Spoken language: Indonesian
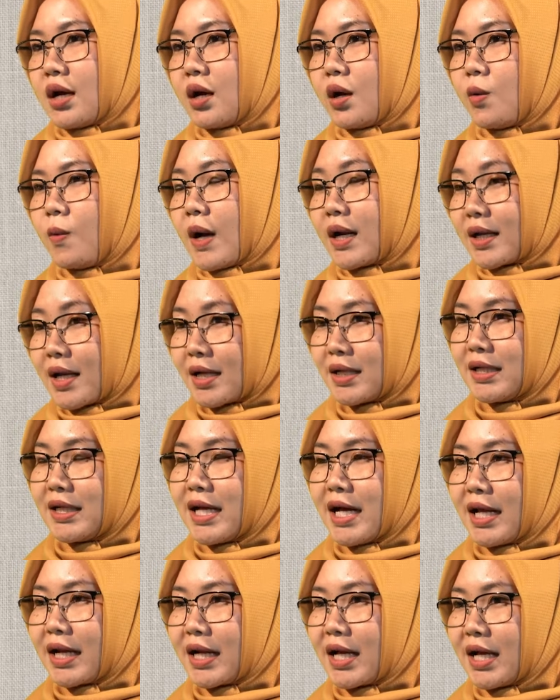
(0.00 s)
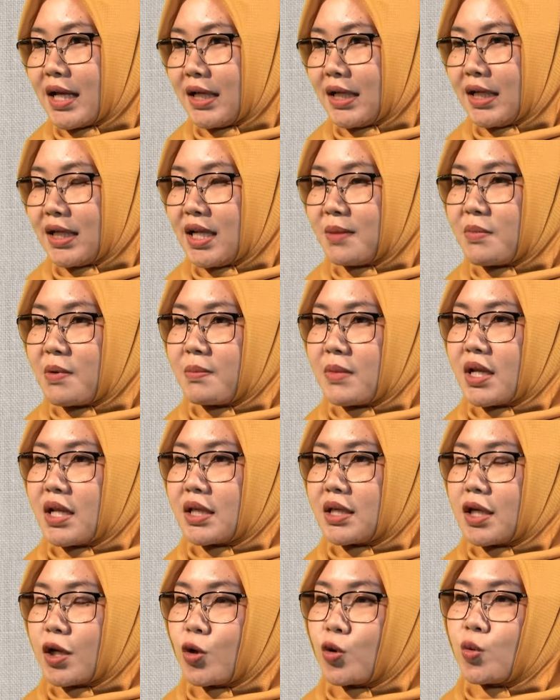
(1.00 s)
eh, warga negara ini
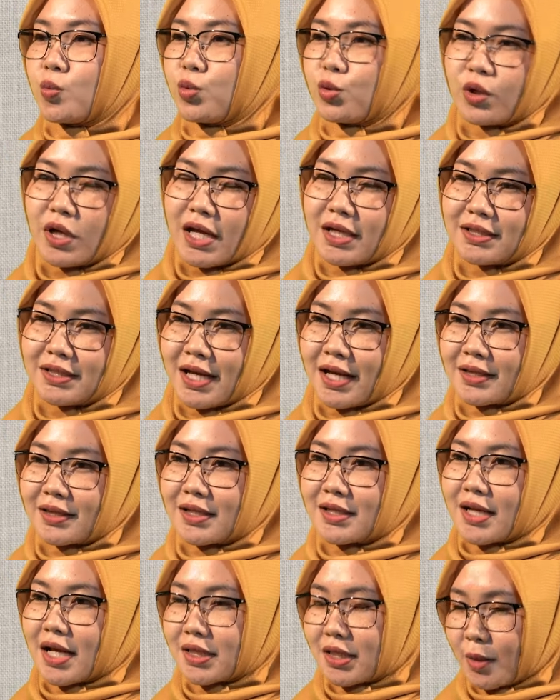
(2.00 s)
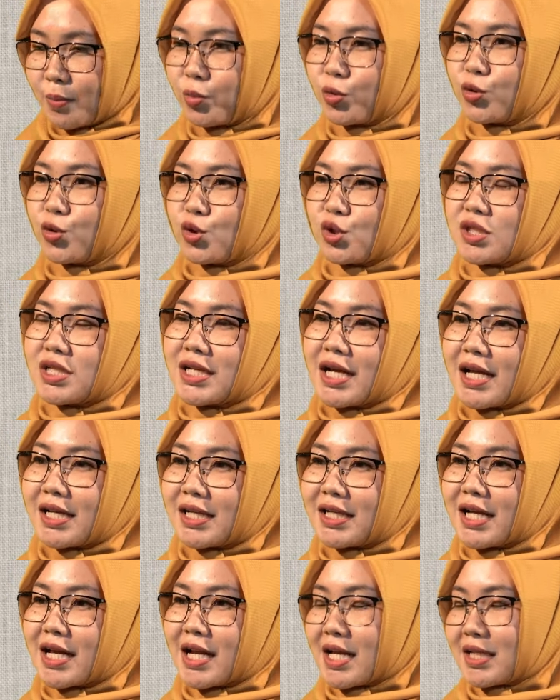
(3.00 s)
memiliki hubungan yang tidak terputus
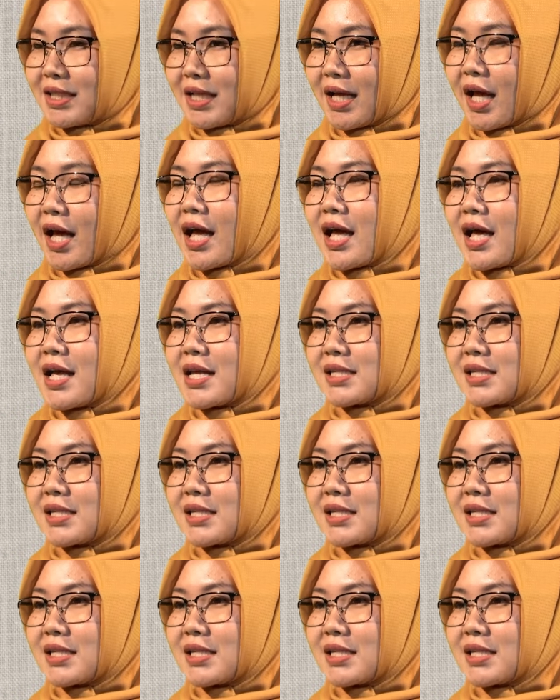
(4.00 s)
dengan negaranya.